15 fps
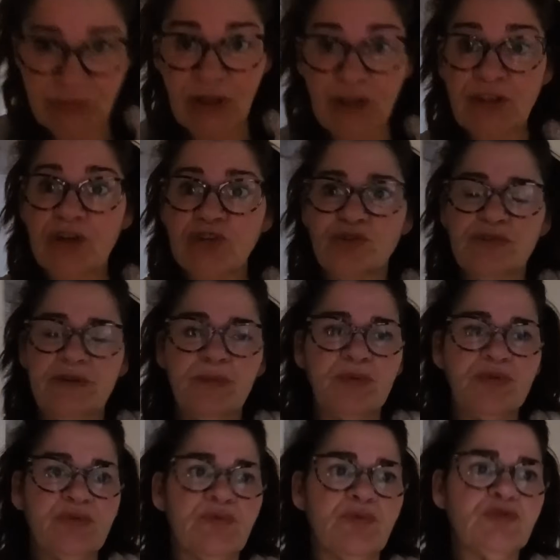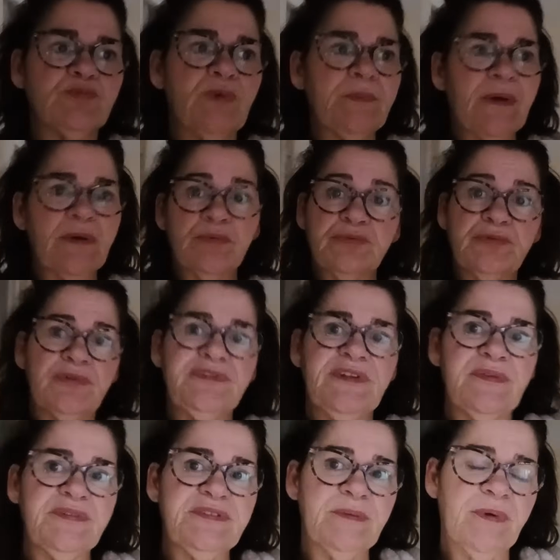Très, très gentil, monsieur. Franchement, par contre,
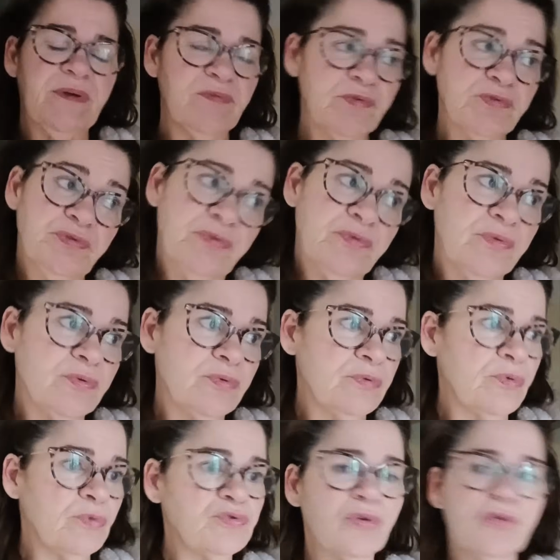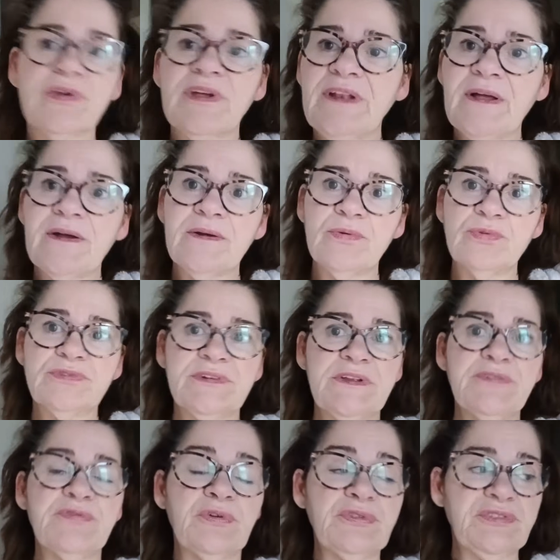service après-vente, euh, autant qu'elle a au
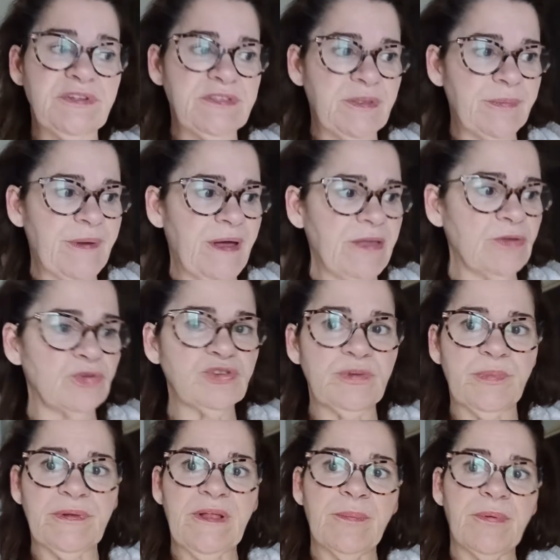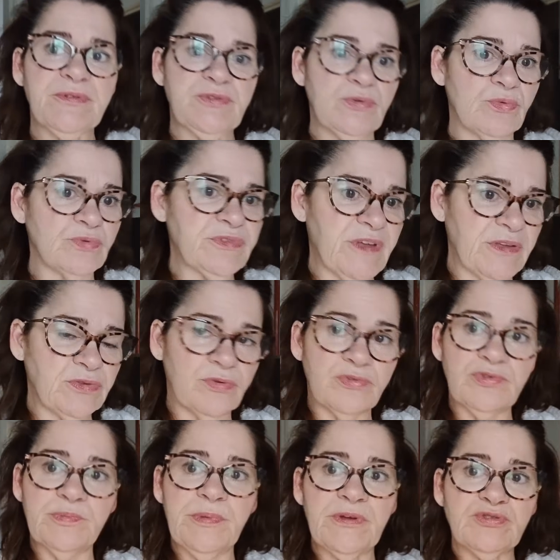téléphone, c'était pareil. Quand j'ai pu la de contact,
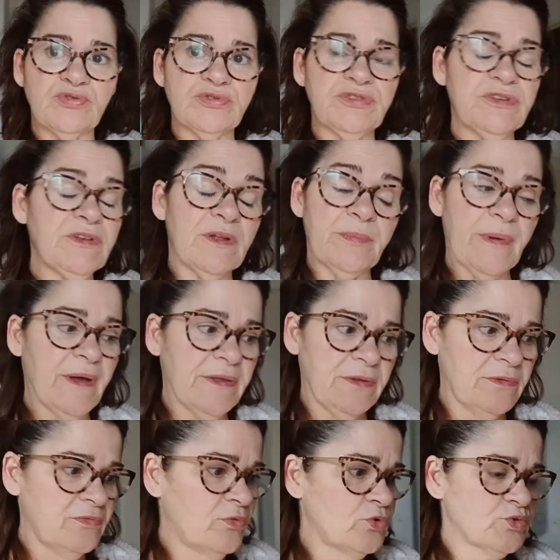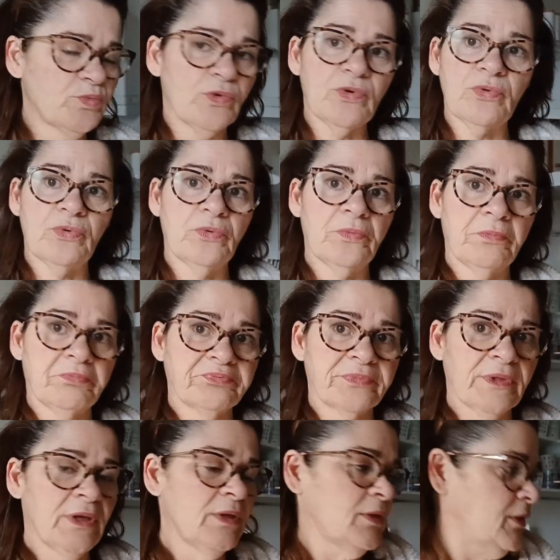super gentil, là, pareil. Hein. Franchement, euh,
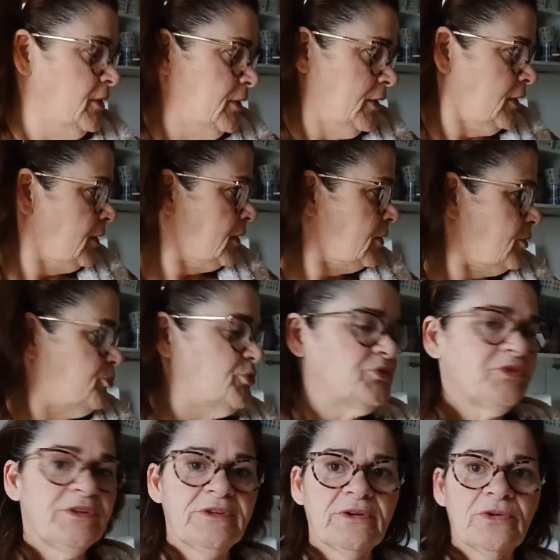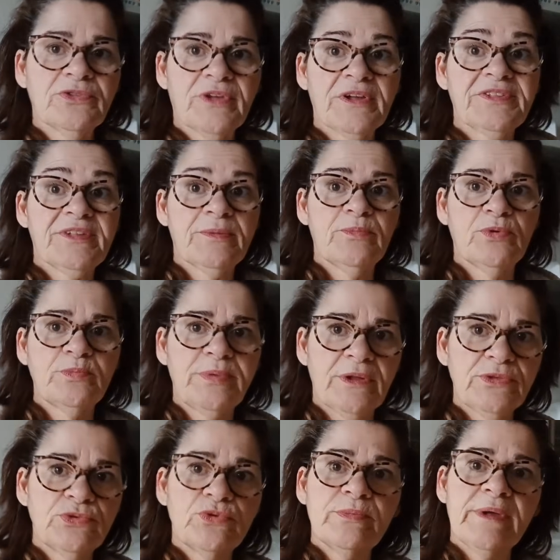en plus, il est rentré avec ses bottes
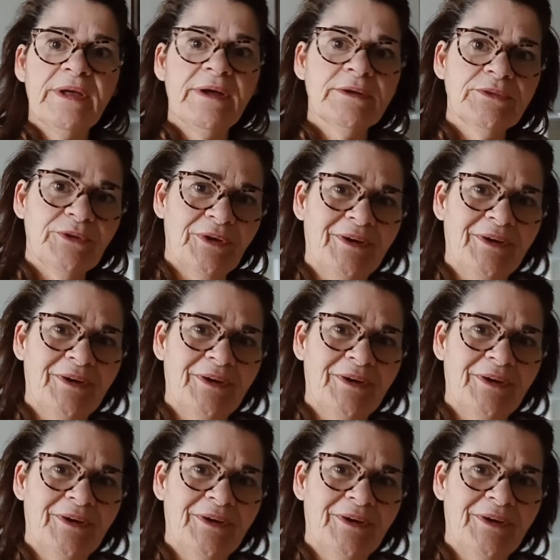pleines de merde.